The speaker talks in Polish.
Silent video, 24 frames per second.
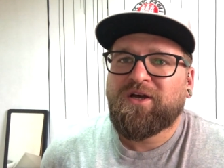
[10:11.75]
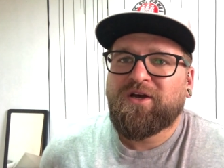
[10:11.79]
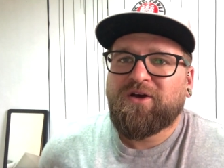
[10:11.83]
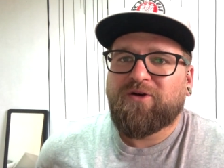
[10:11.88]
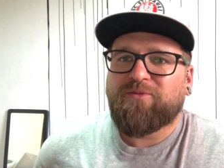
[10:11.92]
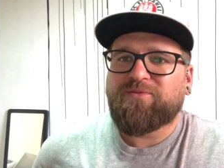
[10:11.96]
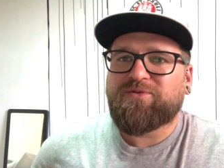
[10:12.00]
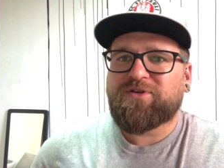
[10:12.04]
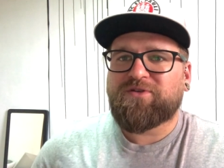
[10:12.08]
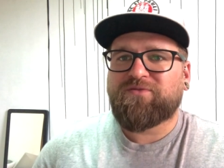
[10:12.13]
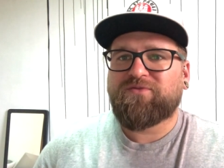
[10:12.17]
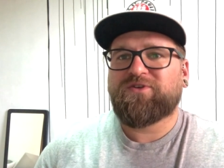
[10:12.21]

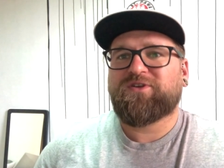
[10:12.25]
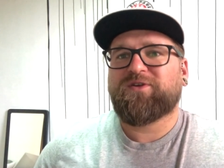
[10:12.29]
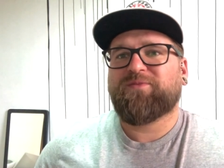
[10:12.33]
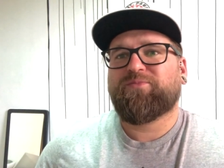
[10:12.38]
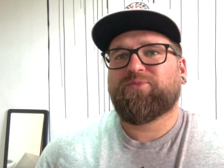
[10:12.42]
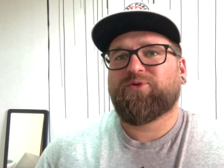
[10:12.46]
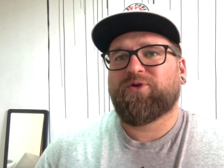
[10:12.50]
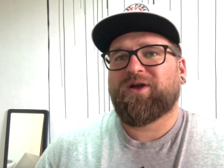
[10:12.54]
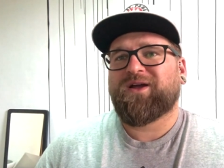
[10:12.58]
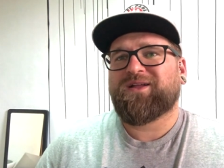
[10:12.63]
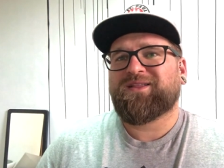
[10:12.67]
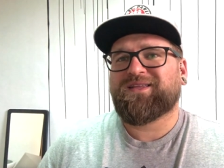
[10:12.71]
Obserwujcie
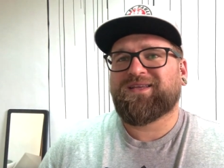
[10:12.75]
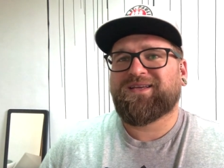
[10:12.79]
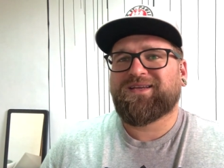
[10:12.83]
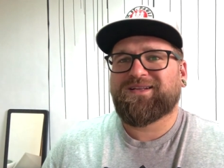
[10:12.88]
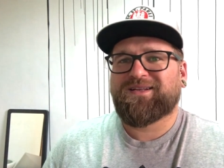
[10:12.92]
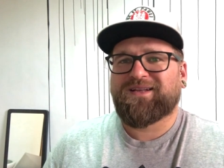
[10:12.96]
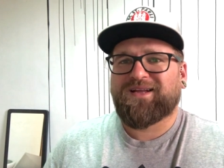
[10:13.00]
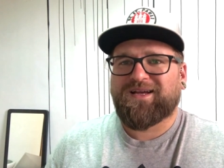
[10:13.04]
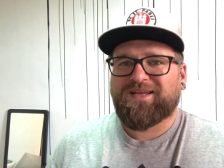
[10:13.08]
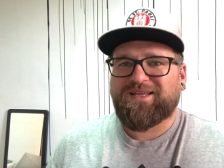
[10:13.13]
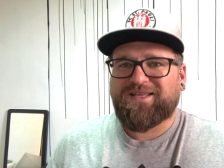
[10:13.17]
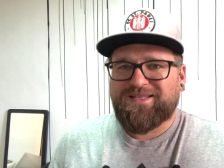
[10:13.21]
Projekting
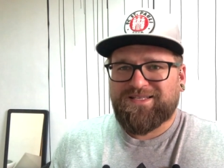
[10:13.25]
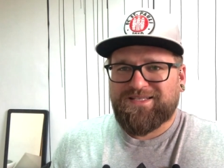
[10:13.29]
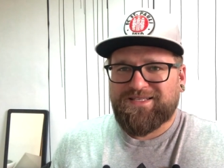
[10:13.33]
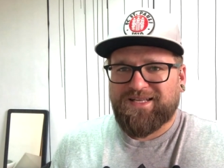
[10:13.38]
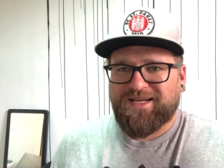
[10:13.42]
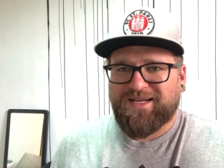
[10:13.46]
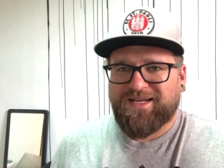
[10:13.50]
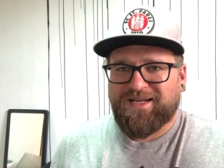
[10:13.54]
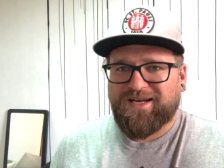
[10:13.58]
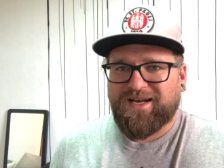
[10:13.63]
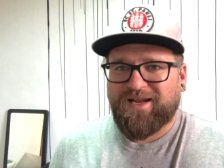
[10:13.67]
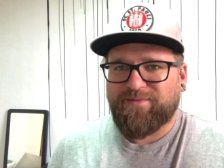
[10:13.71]
na
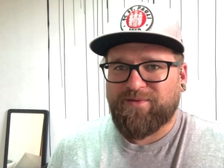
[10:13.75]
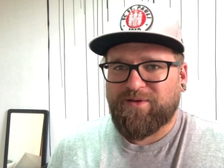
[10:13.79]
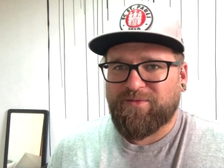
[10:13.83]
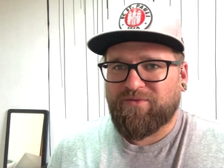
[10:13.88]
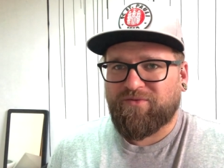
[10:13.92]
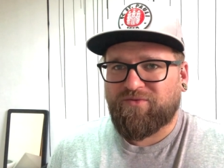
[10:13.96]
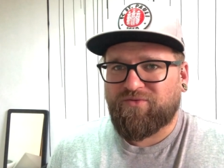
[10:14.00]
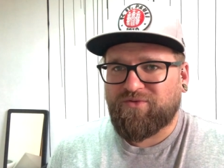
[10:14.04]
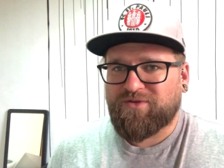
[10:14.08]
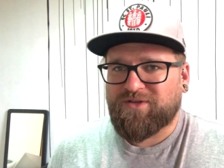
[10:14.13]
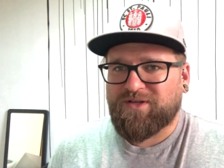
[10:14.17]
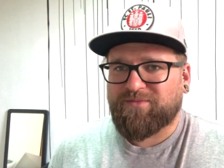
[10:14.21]
Instagramie, bo
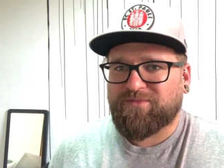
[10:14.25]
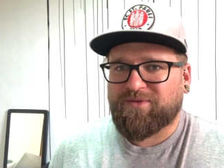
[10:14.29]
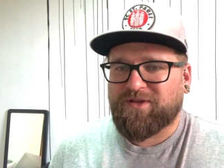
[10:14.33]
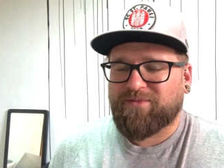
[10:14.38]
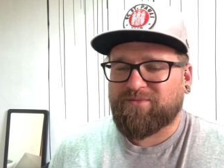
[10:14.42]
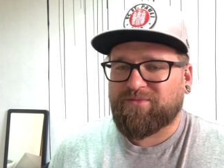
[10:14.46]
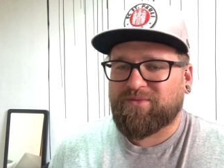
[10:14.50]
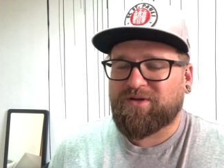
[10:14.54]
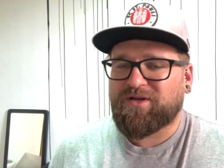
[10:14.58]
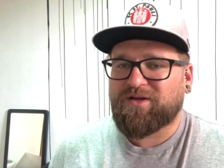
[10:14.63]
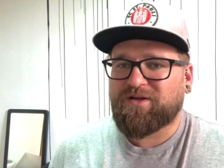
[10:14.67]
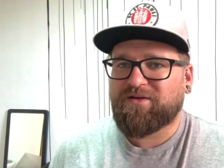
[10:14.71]
wrzucam
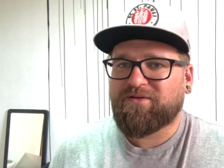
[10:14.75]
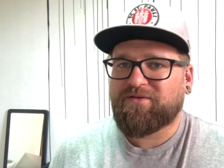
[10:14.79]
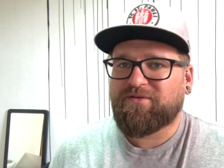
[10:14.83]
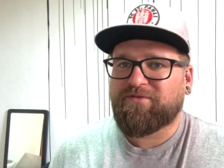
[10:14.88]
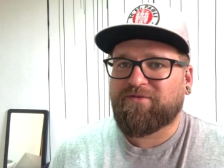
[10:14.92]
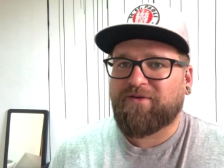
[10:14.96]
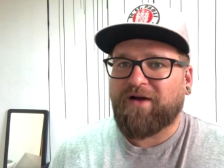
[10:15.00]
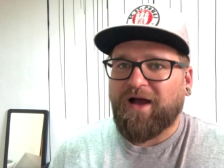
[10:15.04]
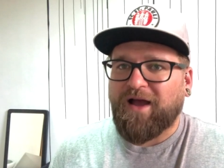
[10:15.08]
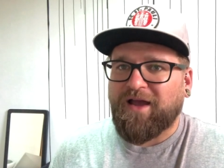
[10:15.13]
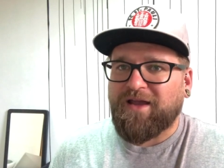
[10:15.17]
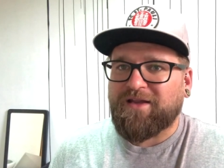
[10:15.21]
tam
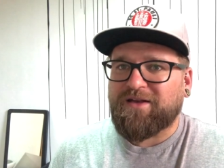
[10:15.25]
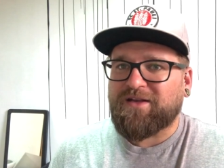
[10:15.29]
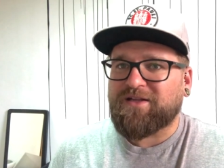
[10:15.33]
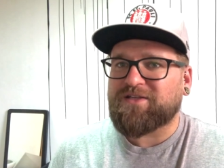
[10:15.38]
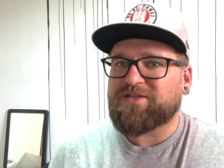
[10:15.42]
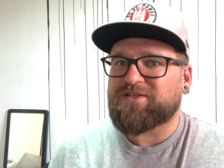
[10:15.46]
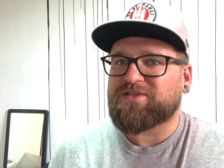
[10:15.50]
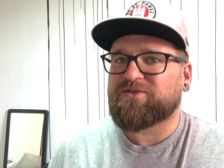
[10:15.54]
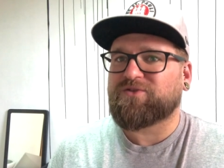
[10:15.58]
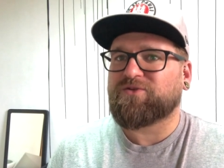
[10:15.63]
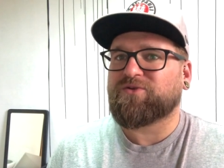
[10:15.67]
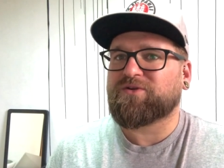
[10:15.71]
fajne
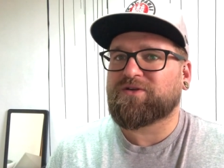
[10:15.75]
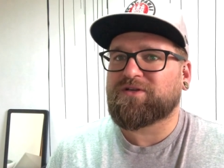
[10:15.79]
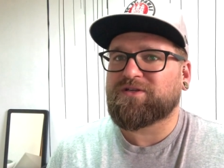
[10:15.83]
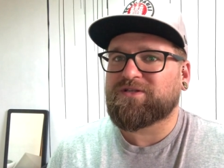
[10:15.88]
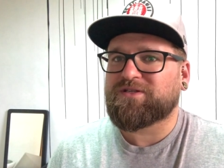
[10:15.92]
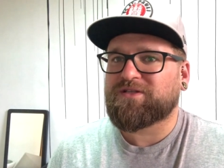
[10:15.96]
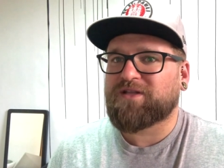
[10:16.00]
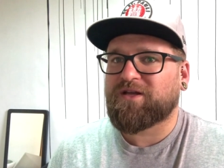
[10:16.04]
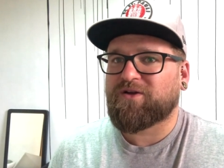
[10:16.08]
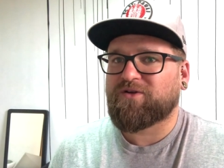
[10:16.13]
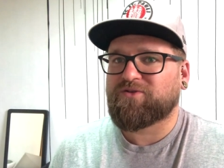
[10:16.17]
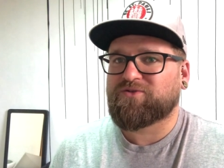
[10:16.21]
story z
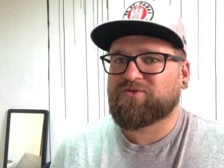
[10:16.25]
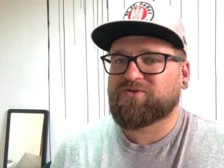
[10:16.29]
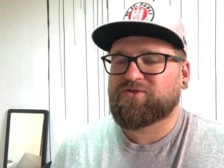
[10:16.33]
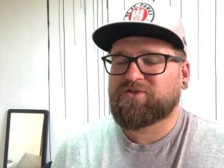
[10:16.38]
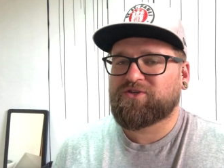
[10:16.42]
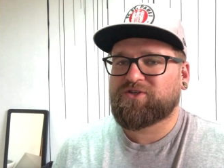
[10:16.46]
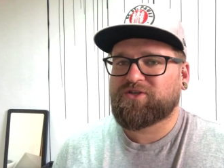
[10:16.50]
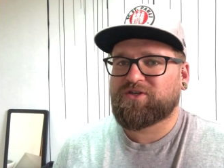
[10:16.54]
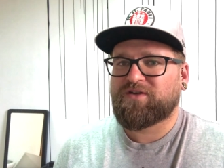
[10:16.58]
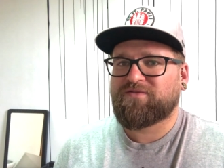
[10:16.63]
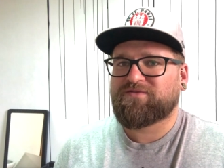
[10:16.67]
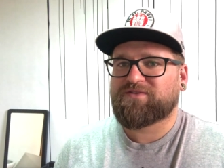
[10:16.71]
tego, co się
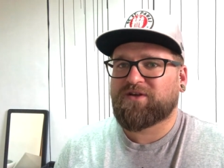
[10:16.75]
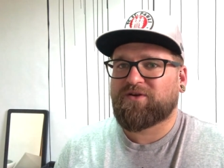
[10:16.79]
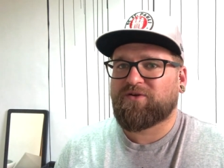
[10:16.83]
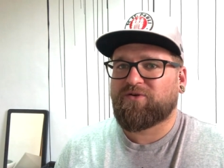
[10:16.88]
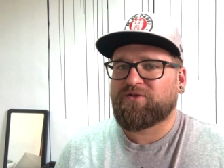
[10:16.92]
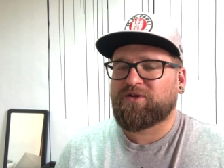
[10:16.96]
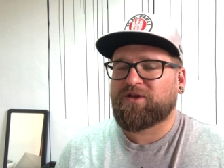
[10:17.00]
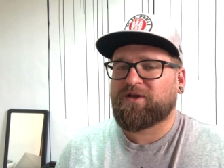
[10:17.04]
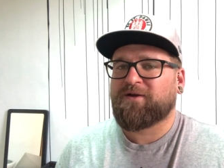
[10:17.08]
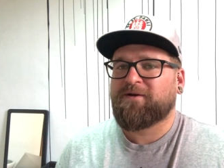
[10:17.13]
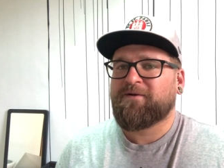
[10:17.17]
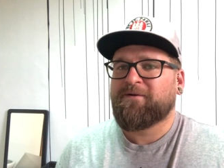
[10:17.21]
dzieje w
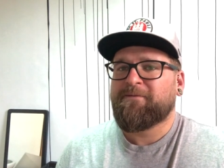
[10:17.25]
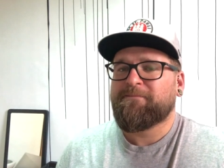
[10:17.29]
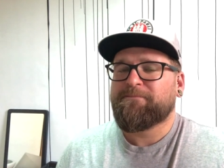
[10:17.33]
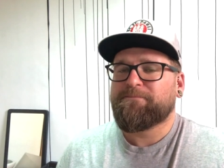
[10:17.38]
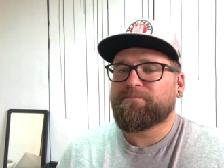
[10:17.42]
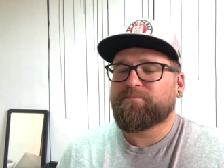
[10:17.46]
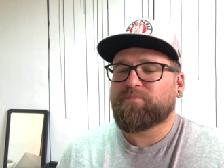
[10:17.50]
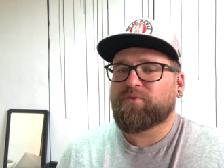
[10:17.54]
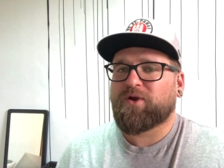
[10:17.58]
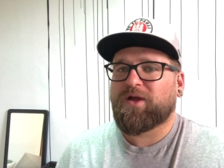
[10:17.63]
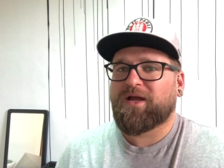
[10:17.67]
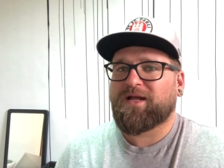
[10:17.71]
salonie.
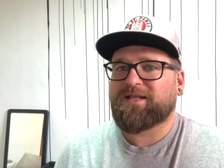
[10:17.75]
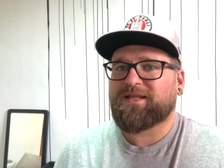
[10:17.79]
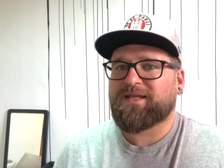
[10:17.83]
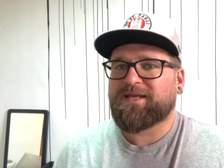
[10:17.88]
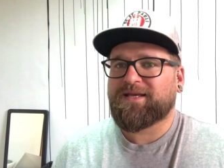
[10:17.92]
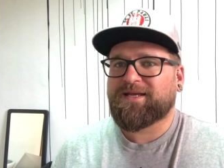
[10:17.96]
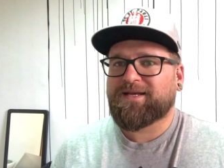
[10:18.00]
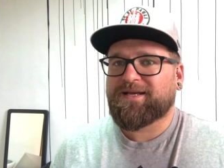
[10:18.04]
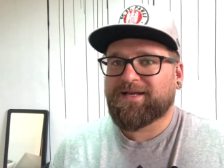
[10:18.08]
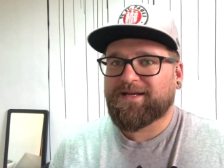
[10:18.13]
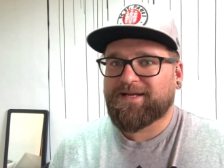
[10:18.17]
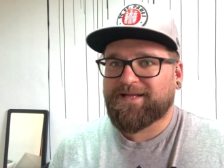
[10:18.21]

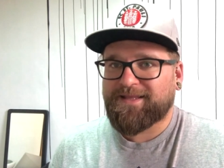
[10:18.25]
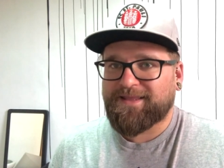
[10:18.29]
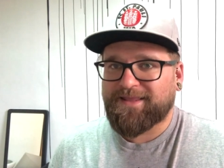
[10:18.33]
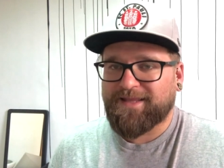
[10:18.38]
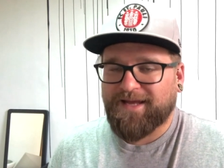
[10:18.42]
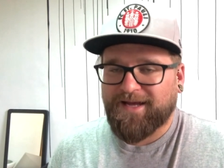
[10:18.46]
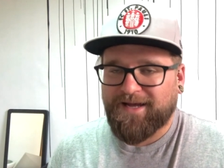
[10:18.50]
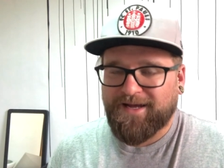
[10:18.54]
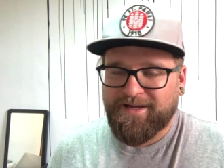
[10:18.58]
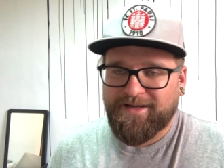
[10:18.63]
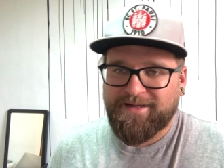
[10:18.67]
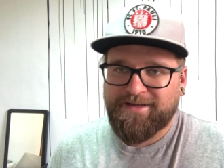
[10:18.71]
Projekting
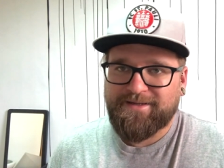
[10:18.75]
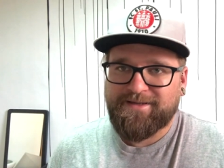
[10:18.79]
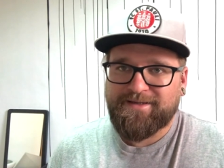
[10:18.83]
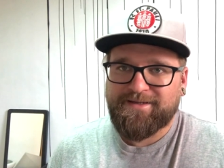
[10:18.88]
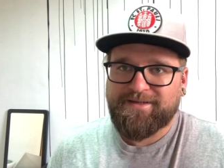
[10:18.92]
na